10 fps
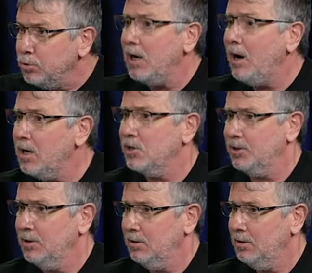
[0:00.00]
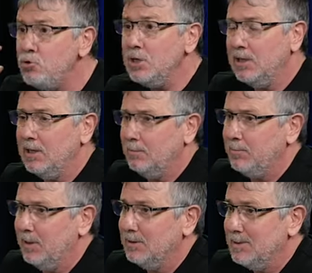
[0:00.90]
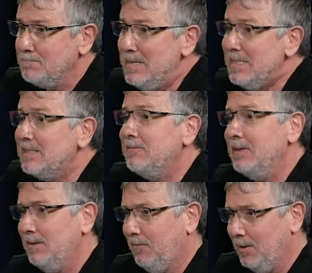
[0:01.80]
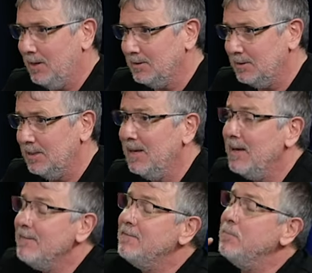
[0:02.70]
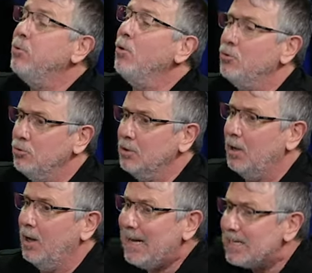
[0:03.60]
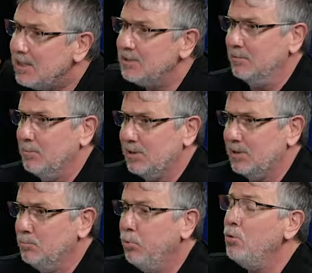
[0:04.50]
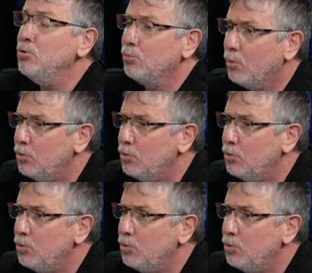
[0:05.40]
Buna karşı 3-2'lik bakın 1-0'lık falan da değil. Ve bu oyunla kazanılması, bu oyunun